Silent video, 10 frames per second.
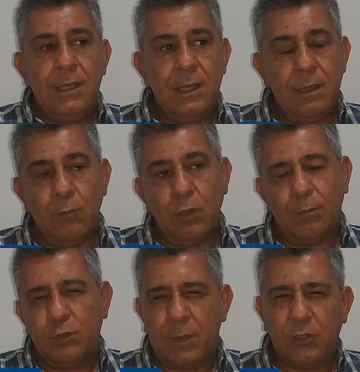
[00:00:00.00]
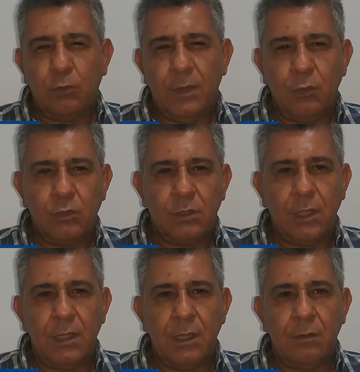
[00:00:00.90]
Y bueno, pues más o menos
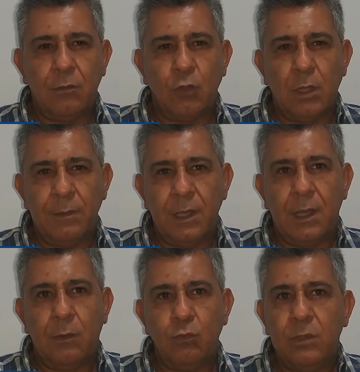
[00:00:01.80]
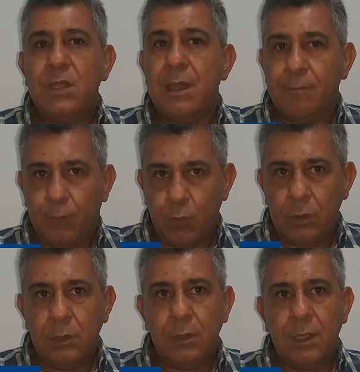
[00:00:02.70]
tienen todavía un
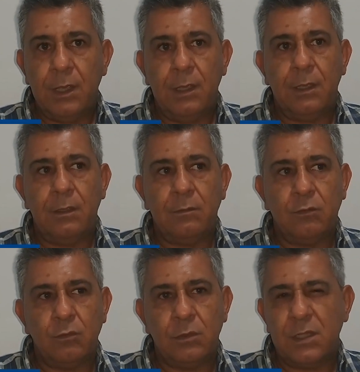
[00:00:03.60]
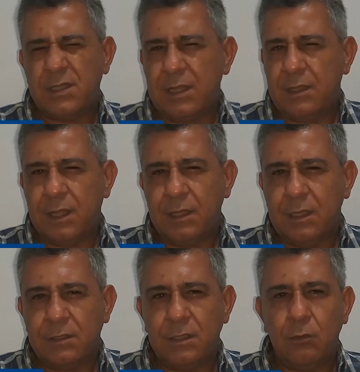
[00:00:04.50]
tiempo, eh, son 60
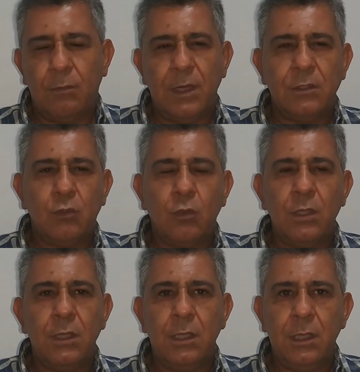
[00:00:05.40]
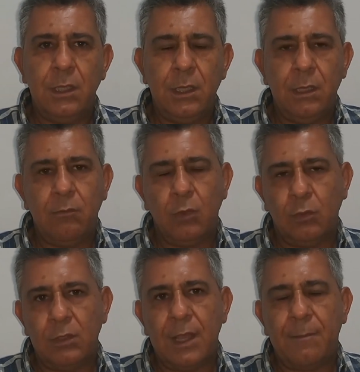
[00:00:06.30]
días si no mal estoy, y
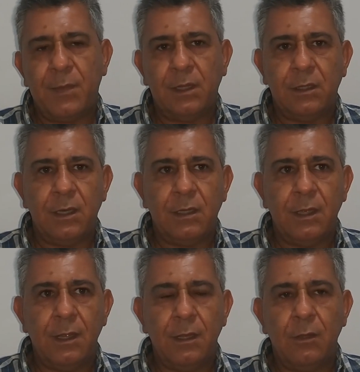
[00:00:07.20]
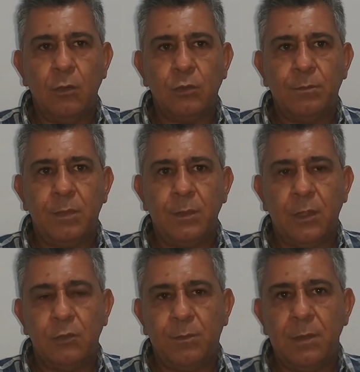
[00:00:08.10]
bueno, ya a partir de los,
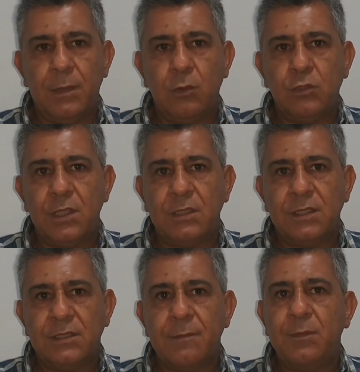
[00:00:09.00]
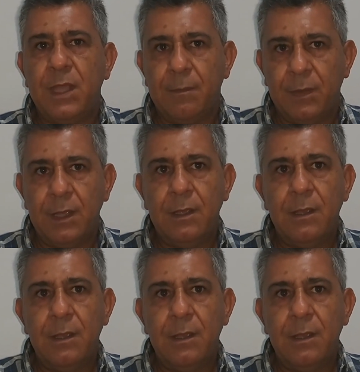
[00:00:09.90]
los primeros días de septiembre,